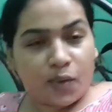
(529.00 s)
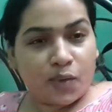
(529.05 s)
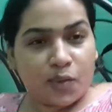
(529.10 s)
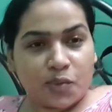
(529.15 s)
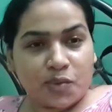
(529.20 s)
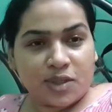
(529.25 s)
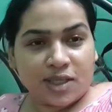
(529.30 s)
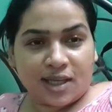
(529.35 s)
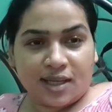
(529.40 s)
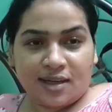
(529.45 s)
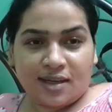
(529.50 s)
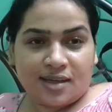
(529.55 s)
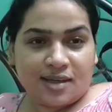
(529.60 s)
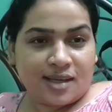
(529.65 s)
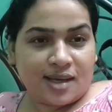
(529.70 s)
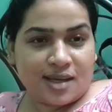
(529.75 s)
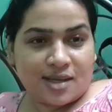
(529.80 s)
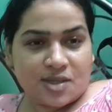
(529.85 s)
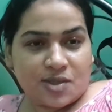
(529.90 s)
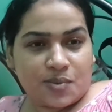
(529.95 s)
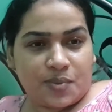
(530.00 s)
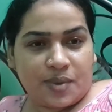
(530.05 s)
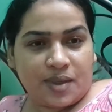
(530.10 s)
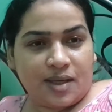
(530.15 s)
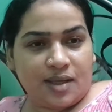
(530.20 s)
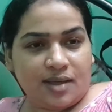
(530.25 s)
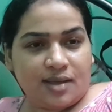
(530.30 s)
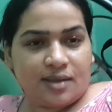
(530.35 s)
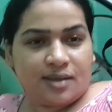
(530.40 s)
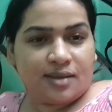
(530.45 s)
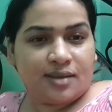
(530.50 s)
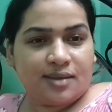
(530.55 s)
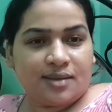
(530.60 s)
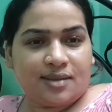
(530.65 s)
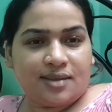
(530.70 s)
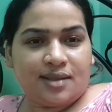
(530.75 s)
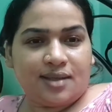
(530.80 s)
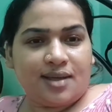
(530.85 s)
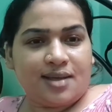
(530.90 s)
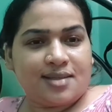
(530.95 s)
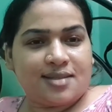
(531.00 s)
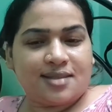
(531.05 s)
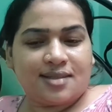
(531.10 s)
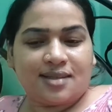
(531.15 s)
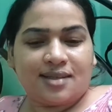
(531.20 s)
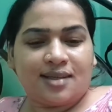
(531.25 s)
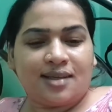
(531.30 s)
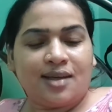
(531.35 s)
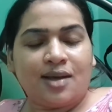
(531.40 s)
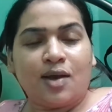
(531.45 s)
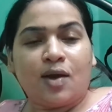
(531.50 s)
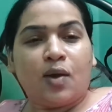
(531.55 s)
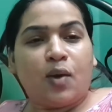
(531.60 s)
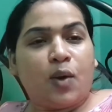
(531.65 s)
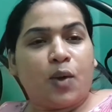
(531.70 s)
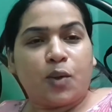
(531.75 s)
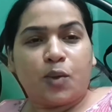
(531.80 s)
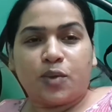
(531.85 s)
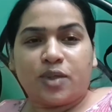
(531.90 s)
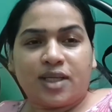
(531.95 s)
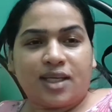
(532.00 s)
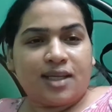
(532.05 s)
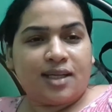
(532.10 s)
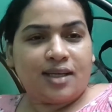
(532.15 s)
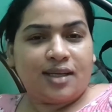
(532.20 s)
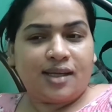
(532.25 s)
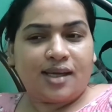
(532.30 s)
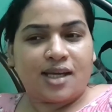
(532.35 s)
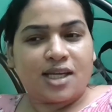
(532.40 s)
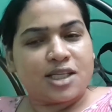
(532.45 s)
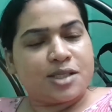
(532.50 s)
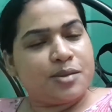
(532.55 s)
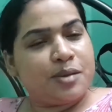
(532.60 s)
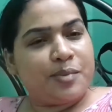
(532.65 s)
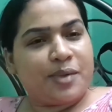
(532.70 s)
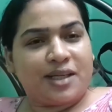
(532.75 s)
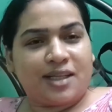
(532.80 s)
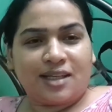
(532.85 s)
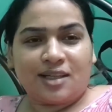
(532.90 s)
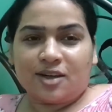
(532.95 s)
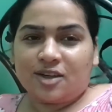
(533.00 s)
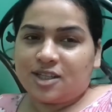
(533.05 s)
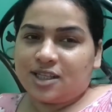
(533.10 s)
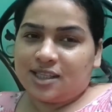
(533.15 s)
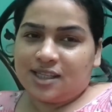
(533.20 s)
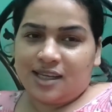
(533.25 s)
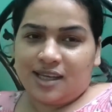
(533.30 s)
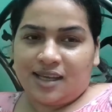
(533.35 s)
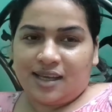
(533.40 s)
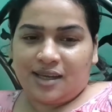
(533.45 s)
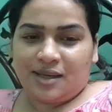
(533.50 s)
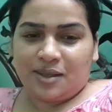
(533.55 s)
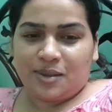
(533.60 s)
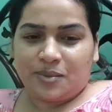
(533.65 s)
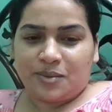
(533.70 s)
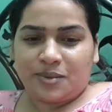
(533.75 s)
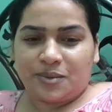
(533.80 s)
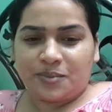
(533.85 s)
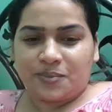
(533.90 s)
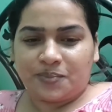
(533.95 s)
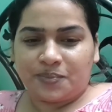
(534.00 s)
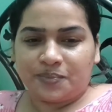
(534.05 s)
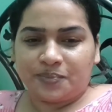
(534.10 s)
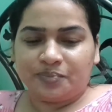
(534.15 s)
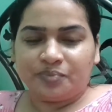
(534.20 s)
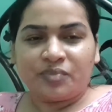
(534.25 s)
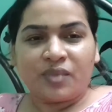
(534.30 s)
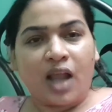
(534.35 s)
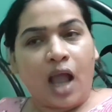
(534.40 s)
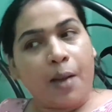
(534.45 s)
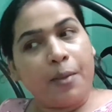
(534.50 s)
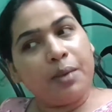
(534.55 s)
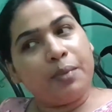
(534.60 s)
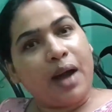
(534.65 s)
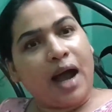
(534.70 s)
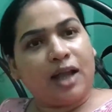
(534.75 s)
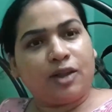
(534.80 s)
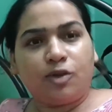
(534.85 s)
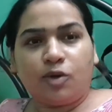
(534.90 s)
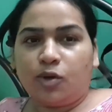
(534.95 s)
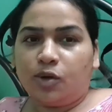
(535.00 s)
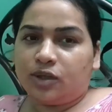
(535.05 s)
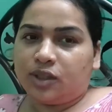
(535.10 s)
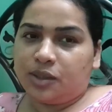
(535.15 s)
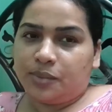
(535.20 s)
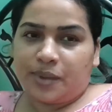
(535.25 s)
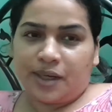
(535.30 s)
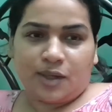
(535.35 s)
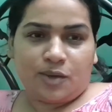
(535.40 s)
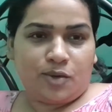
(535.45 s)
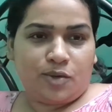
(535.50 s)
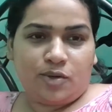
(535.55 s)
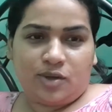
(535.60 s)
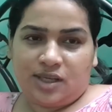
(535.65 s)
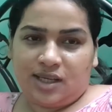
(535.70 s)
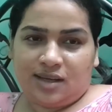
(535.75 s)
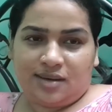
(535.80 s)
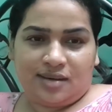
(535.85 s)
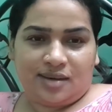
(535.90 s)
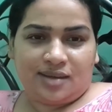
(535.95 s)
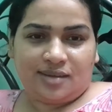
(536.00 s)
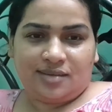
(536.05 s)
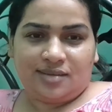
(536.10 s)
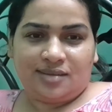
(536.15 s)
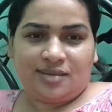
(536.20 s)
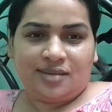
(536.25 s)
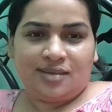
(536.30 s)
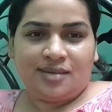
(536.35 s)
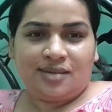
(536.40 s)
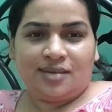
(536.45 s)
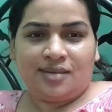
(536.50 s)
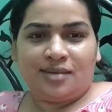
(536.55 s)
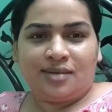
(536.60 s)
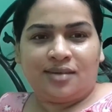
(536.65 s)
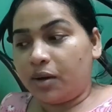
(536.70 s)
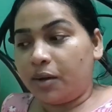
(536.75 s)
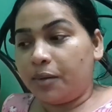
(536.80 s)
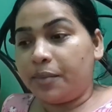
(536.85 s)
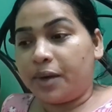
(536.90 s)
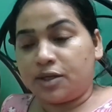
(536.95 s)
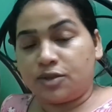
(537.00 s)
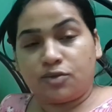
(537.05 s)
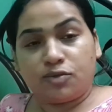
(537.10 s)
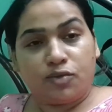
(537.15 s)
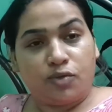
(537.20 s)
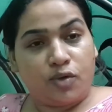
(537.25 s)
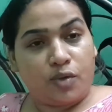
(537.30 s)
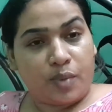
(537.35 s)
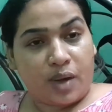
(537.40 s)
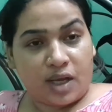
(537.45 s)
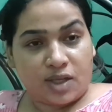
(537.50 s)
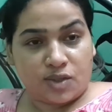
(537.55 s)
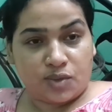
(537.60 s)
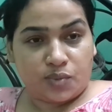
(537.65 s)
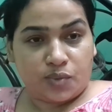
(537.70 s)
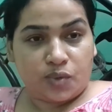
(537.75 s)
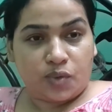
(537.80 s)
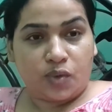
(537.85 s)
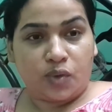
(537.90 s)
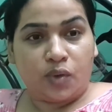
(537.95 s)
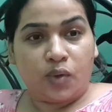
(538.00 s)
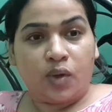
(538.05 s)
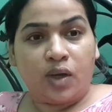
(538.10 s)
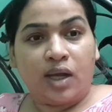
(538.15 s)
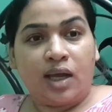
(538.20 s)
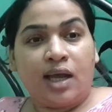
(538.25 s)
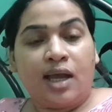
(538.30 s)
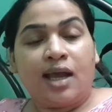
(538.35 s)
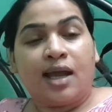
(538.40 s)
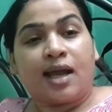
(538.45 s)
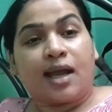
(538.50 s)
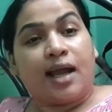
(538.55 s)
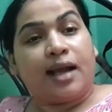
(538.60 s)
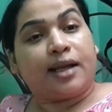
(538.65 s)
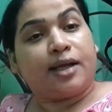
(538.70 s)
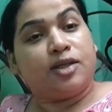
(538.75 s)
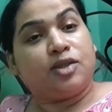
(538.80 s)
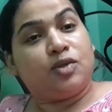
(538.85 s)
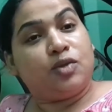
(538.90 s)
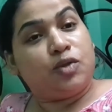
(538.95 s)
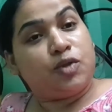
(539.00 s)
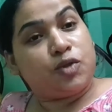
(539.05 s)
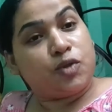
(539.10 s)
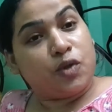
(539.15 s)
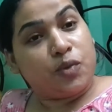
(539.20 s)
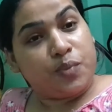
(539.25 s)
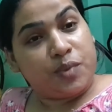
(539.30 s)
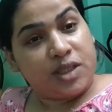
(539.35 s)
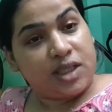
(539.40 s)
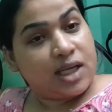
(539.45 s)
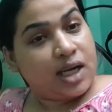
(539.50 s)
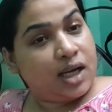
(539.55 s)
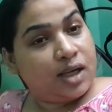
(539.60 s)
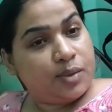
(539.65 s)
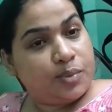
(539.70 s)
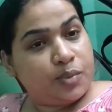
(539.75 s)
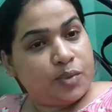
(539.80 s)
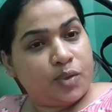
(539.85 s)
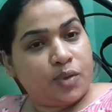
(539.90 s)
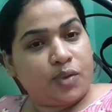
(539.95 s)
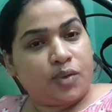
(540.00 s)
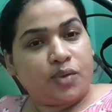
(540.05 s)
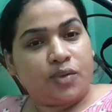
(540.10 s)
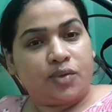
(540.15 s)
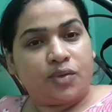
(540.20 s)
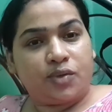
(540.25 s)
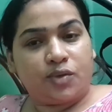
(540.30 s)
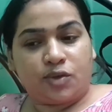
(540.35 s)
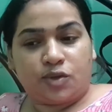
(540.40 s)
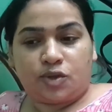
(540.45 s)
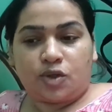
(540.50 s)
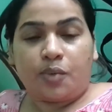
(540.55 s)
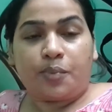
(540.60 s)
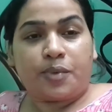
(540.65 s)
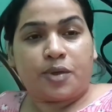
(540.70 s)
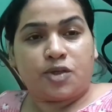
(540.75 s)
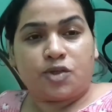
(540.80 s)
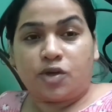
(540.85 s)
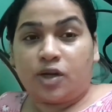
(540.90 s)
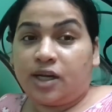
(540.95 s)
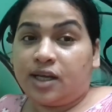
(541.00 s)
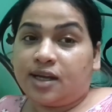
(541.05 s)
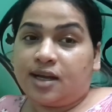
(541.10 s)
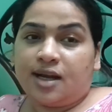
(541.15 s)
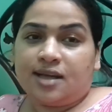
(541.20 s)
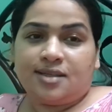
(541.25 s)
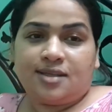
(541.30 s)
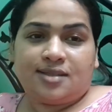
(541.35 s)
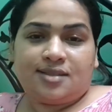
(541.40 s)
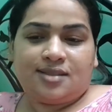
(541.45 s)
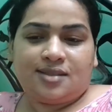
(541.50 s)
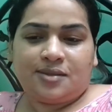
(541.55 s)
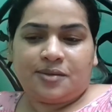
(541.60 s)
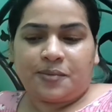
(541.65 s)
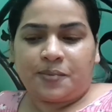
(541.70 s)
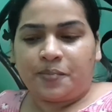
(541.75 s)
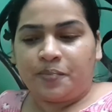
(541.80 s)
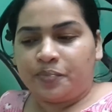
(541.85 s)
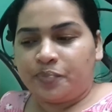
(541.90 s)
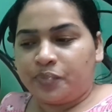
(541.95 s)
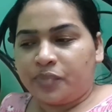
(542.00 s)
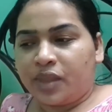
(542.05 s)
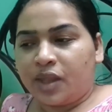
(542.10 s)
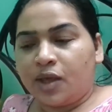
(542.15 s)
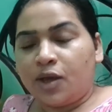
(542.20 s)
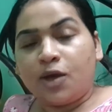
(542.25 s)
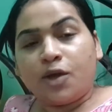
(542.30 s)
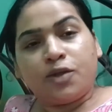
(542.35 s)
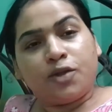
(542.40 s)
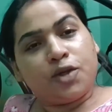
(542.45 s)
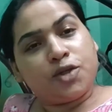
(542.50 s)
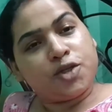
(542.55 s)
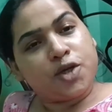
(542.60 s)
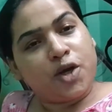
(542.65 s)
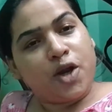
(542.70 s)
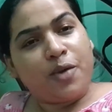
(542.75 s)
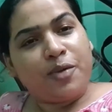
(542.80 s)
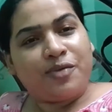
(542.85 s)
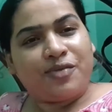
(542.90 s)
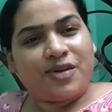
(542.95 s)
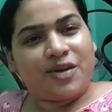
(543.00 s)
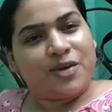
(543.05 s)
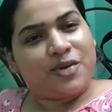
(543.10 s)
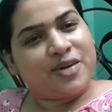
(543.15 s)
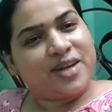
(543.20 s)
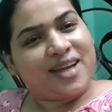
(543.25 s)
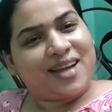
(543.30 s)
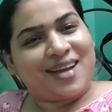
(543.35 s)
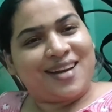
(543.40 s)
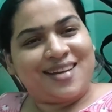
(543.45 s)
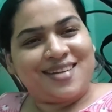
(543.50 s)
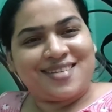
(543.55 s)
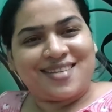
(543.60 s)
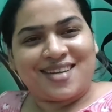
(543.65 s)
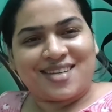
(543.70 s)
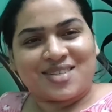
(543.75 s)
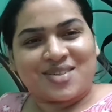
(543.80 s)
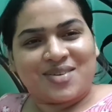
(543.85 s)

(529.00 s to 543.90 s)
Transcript: ও রুটি কিনে নিয়ে আসবে ঠিক আছে ও রুটি কিনে নিয়ে আসবে মাটন কষা দিয়ে খেয়ে নেবো আবার ভাতও করতে পারি কোনো ঠিক নেই আমি বাসনগুলো মাজবো কালকের জন্য সবজি কাটবো সব কিছু অনেক কাজ আছে তো চলো আমি ভিডিওটা এখানেই শেষ